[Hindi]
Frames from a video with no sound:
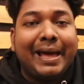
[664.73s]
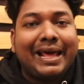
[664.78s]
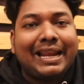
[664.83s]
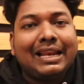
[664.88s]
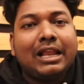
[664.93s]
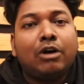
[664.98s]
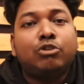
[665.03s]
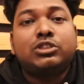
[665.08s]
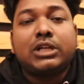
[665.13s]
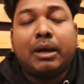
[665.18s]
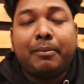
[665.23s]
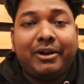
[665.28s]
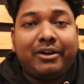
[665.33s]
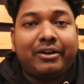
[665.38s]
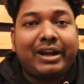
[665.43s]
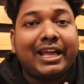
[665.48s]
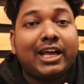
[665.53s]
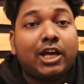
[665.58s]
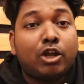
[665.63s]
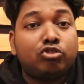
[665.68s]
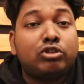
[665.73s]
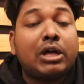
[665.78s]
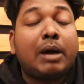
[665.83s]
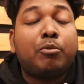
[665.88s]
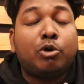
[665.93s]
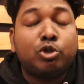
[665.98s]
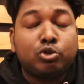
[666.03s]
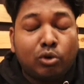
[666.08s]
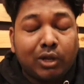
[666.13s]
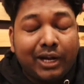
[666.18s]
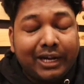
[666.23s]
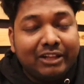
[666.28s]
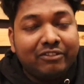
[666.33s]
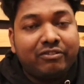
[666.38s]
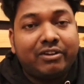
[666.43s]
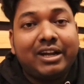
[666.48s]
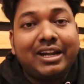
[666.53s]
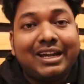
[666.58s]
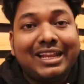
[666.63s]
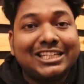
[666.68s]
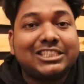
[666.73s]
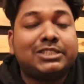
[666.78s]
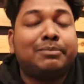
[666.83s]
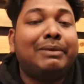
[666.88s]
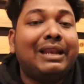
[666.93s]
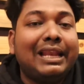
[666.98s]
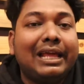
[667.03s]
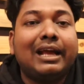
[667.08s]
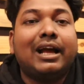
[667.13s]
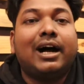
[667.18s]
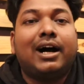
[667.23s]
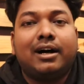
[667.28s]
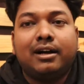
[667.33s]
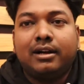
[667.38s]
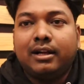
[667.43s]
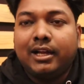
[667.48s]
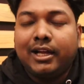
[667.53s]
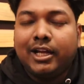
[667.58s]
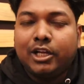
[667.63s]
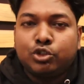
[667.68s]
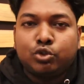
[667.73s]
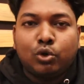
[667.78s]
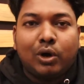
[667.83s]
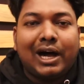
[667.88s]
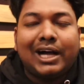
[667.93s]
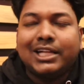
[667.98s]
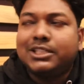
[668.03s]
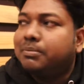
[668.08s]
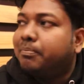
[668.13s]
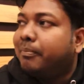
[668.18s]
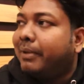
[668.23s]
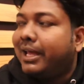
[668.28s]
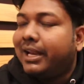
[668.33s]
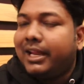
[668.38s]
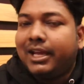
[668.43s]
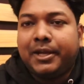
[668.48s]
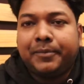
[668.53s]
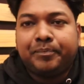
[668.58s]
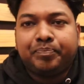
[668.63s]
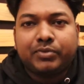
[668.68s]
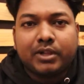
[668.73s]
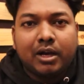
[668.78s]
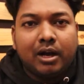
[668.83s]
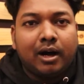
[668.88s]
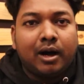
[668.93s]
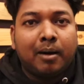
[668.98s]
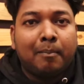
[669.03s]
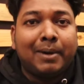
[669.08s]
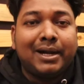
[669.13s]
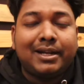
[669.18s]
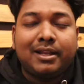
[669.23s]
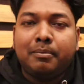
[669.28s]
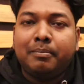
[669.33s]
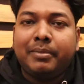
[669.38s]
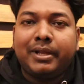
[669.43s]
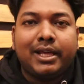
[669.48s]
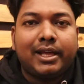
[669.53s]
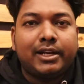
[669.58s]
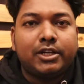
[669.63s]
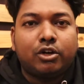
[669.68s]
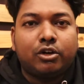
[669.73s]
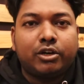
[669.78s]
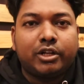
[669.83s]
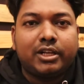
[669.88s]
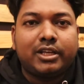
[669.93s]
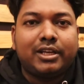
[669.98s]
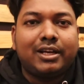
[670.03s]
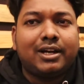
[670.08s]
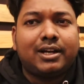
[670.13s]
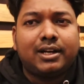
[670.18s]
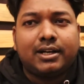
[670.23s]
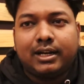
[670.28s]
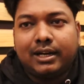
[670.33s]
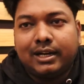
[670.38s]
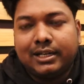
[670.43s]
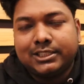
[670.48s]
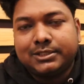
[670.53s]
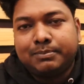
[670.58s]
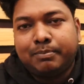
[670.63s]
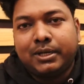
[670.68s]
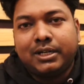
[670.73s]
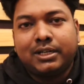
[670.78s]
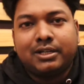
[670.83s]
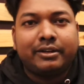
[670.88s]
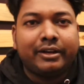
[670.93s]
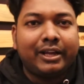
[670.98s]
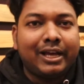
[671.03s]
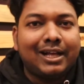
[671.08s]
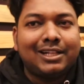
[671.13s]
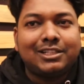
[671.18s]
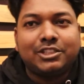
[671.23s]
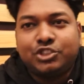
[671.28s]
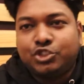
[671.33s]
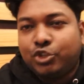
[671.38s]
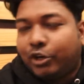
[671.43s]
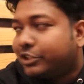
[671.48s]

बैरल हाउस का भी ट्राई करो तो आपको थोड़ा डिफरेंट टेस्ट मिलेगा सो so, आज मैंने मटन uh, बिरयानी ऑर्डर किया एज़ पर निहाल्स